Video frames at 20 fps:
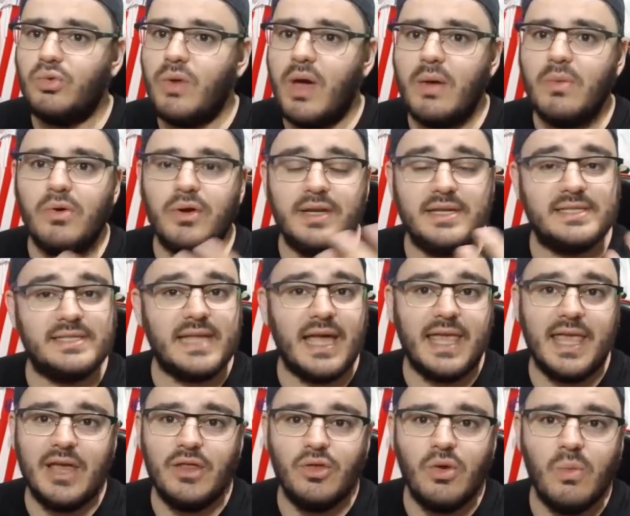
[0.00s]
nuevo, le está
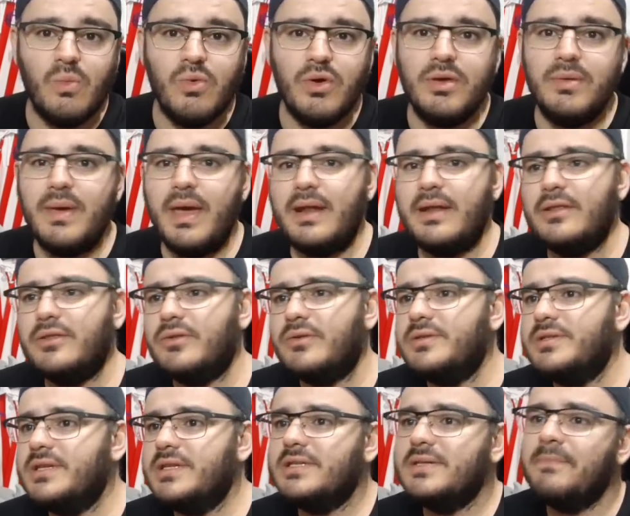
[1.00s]
yendo muy bien,
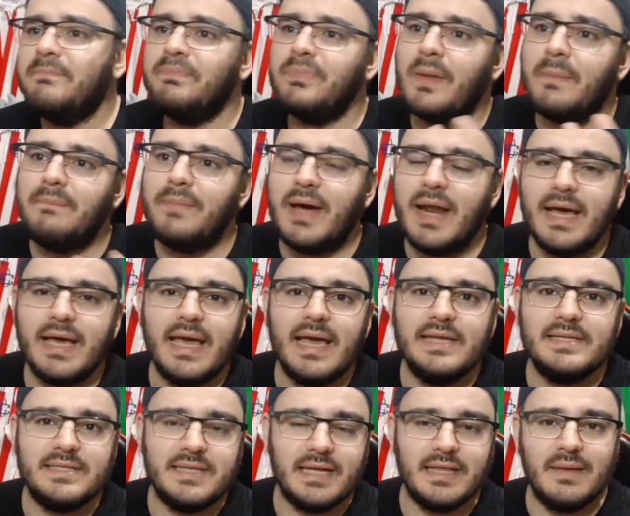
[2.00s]
entonces, ¿para
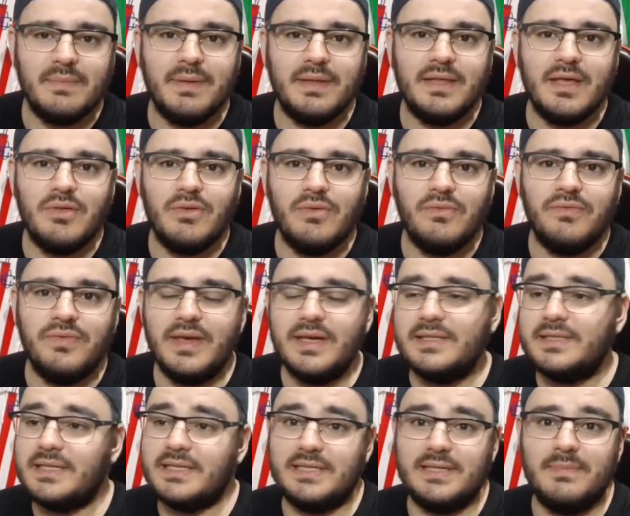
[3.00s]
qué se anda metiendo en
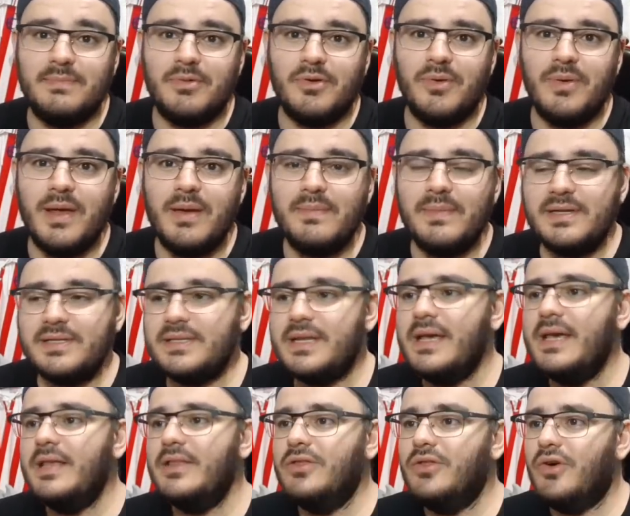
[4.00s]
fiestas y problemas
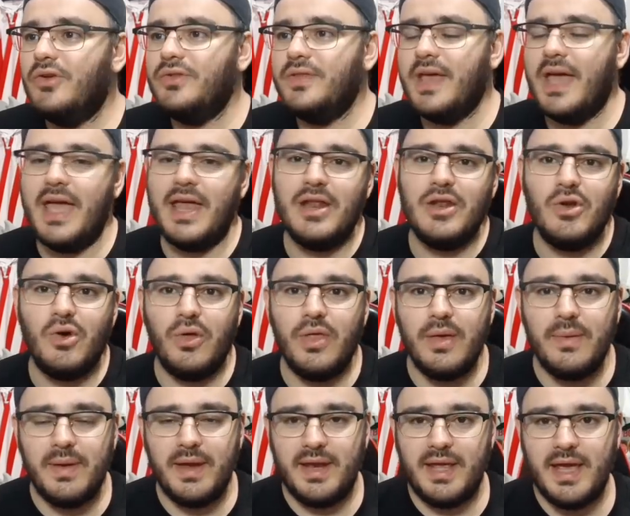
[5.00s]
donde no
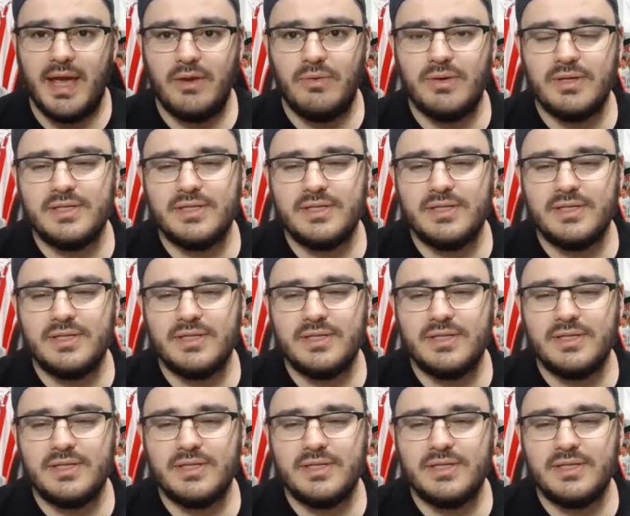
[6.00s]
debería, ¿no?